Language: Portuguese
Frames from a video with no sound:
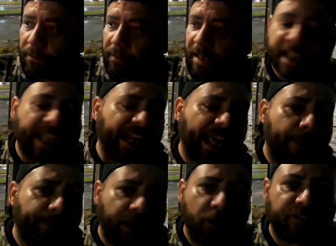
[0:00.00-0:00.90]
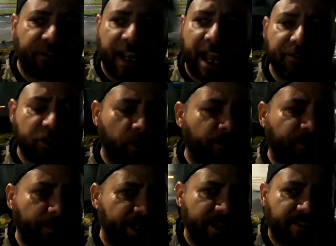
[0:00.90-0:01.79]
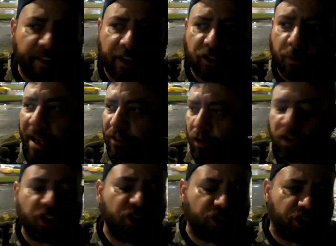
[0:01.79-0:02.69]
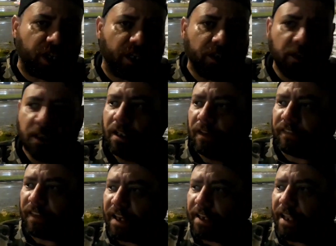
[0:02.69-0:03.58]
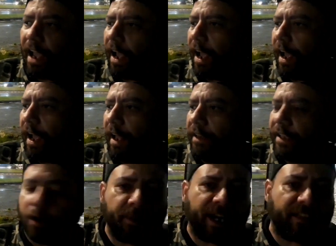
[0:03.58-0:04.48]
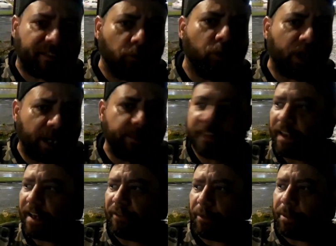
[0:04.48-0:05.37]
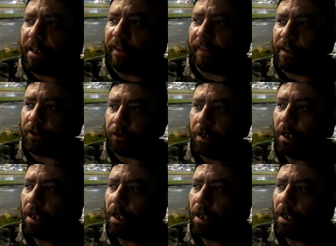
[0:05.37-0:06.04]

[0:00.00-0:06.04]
naquela época não se falava sobre feminicídio, mas hoje em dia seria a, denominação do crime seria feminicídio.